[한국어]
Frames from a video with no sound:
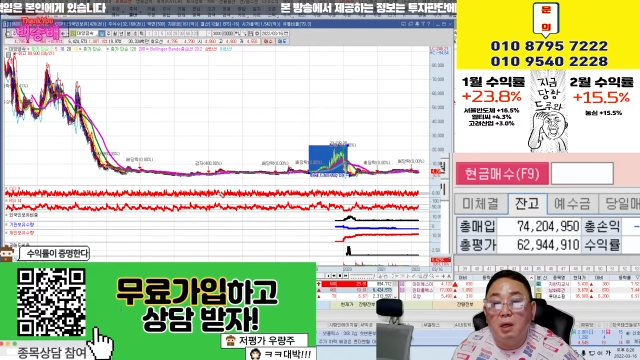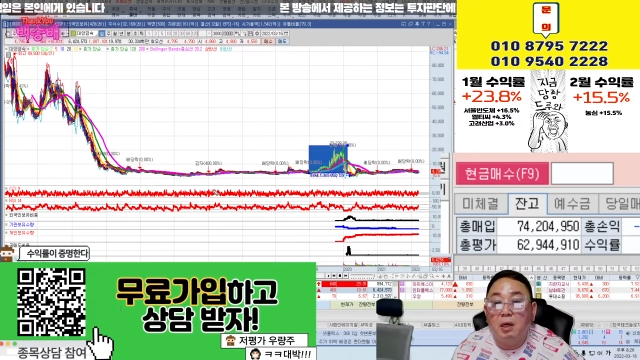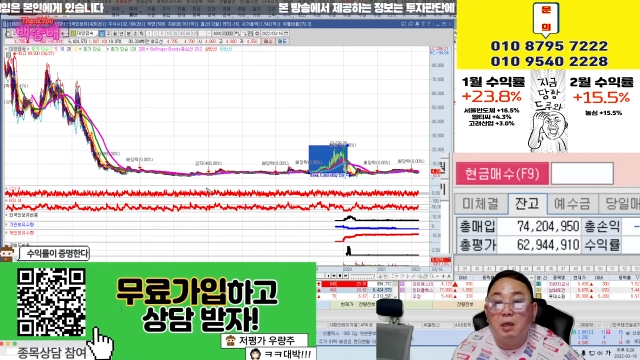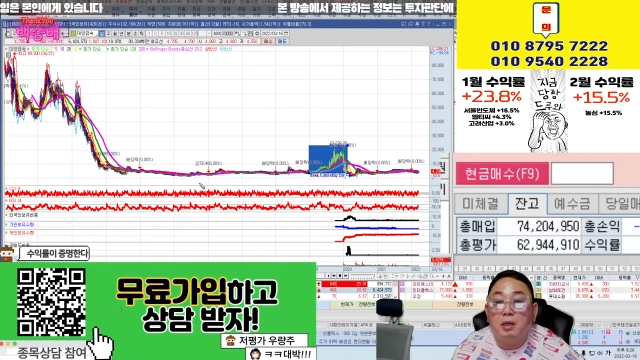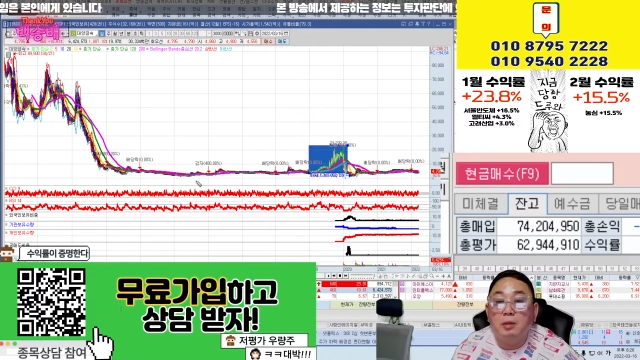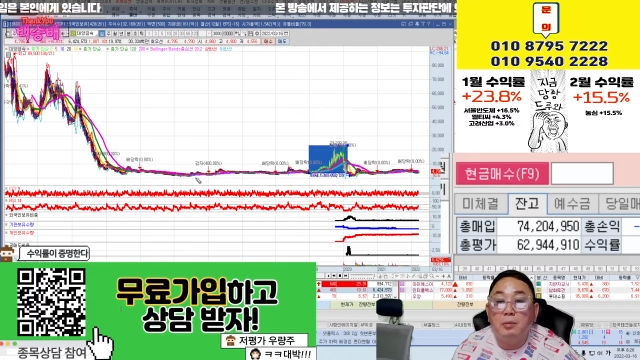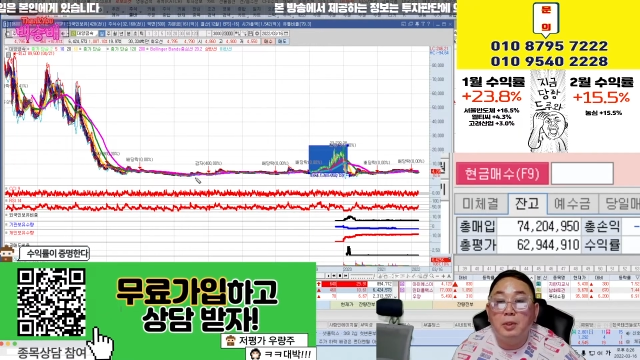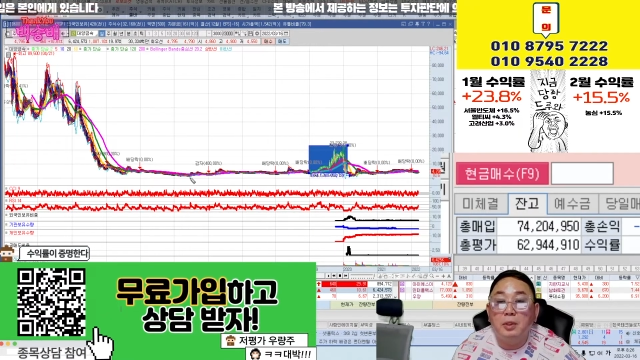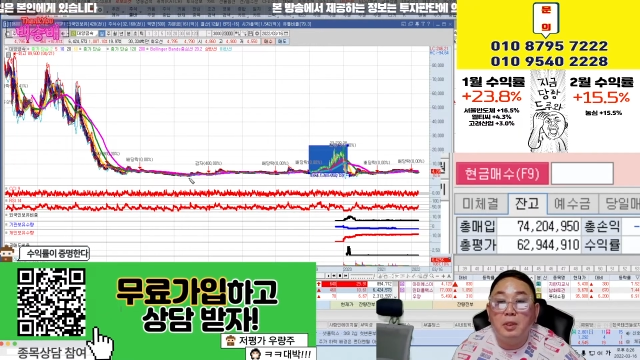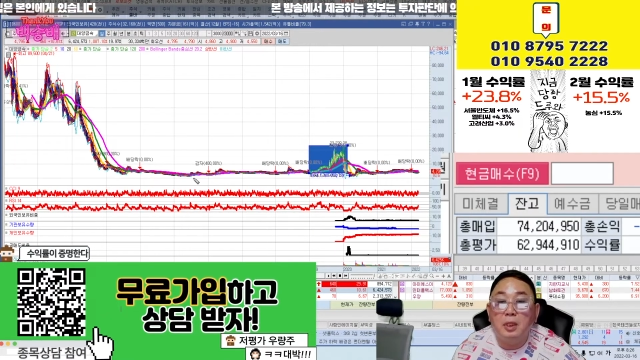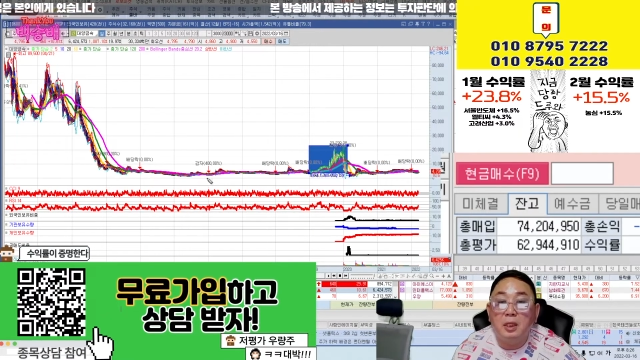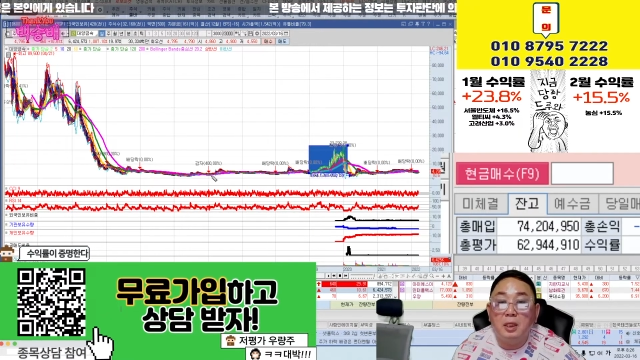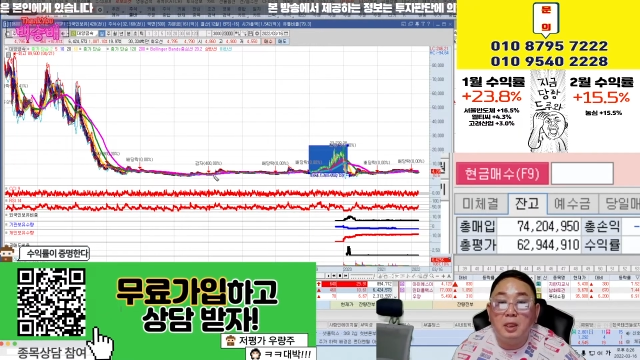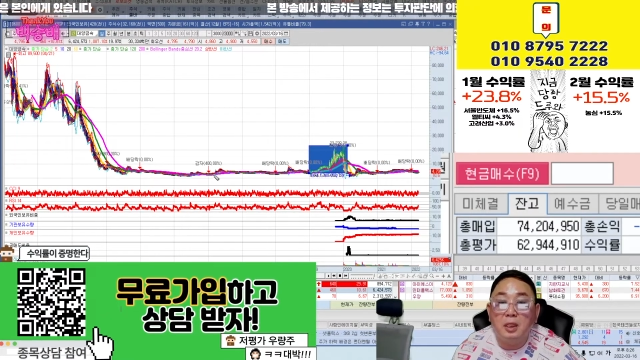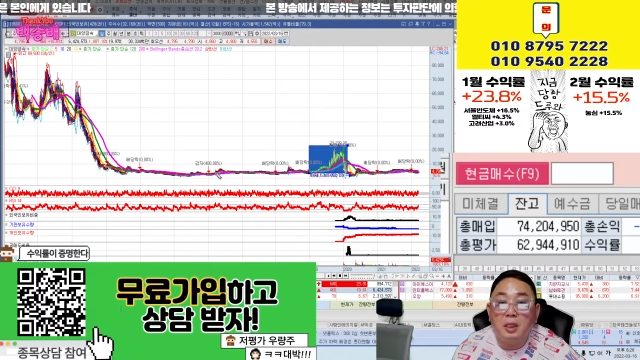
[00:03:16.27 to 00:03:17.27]
그러면
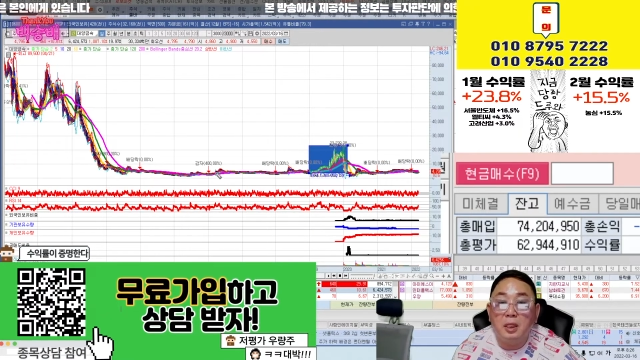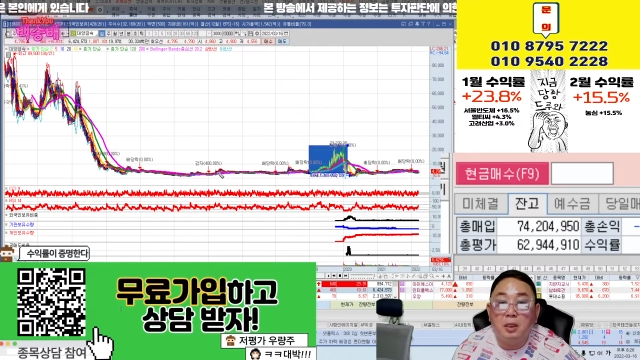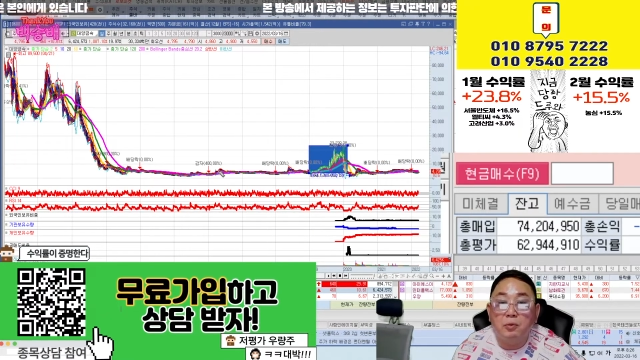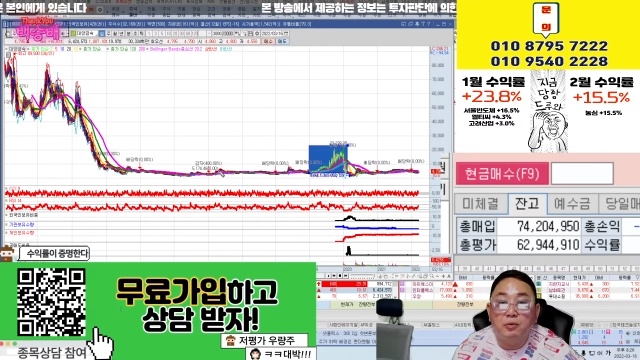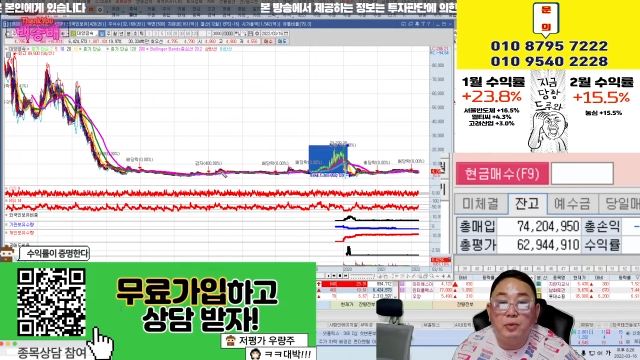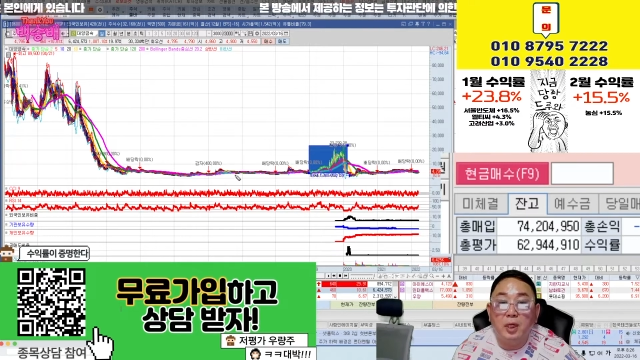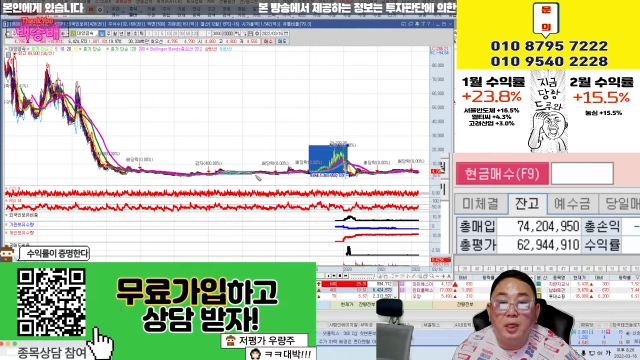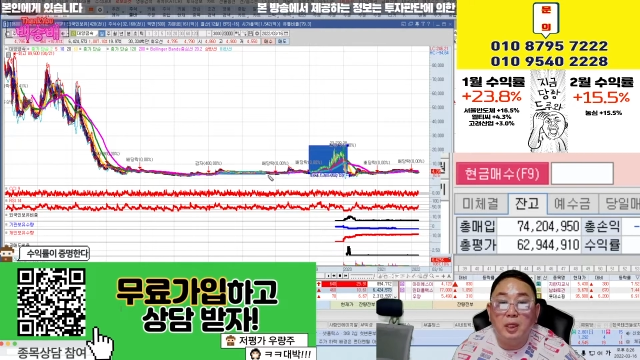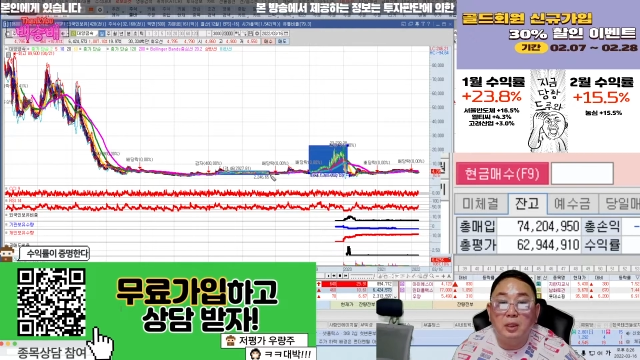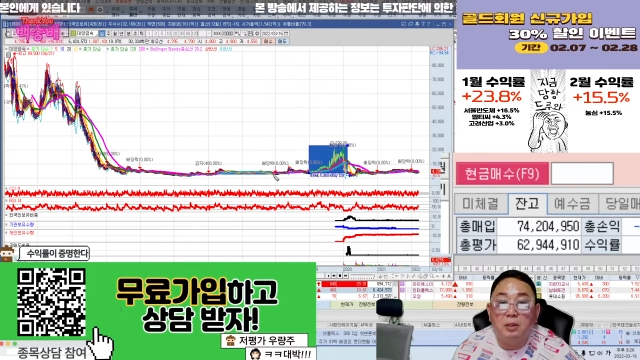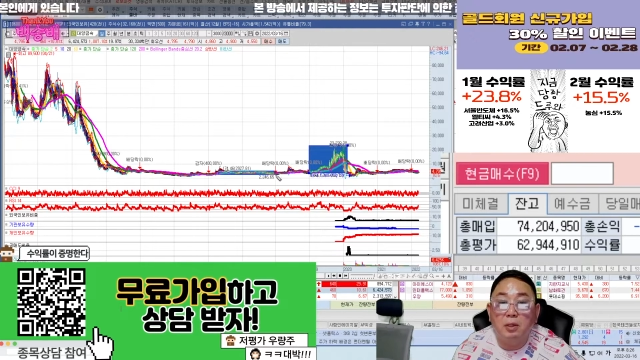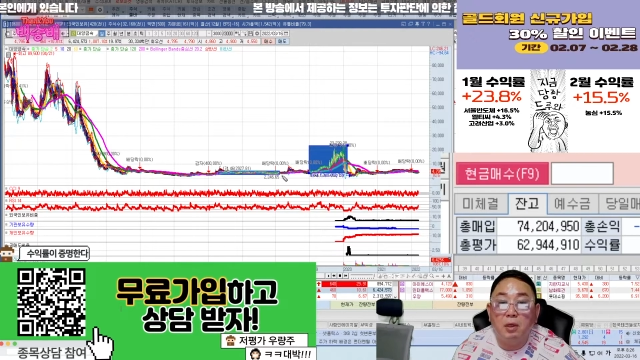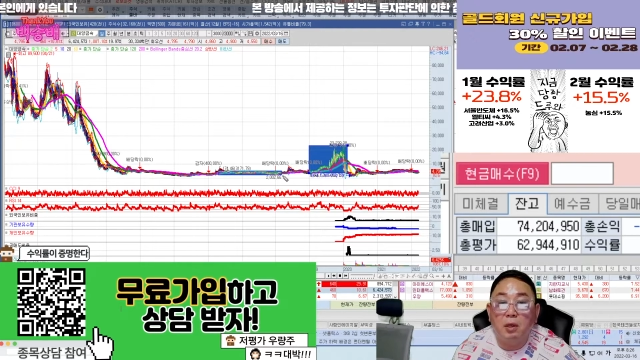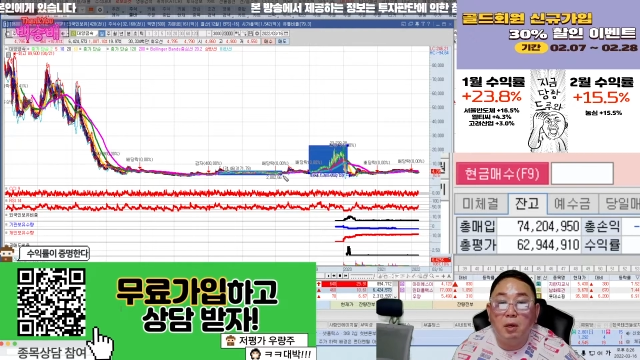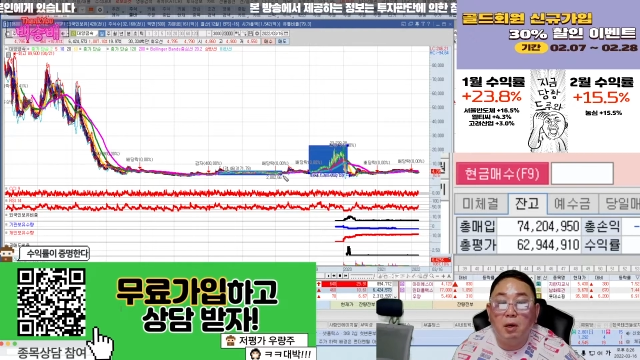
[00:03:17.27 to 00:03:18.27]
이
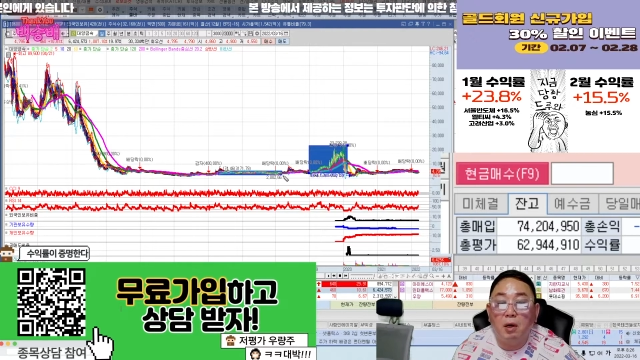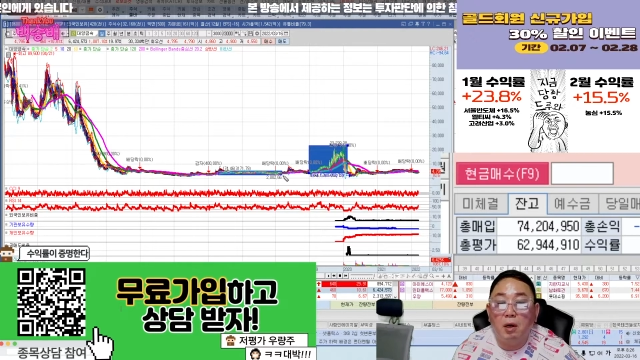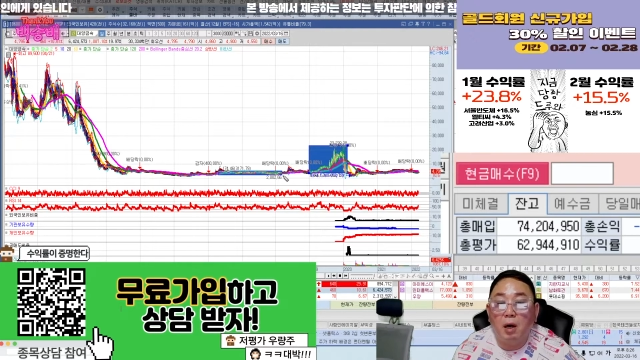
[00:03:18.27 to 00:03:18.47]
구간에서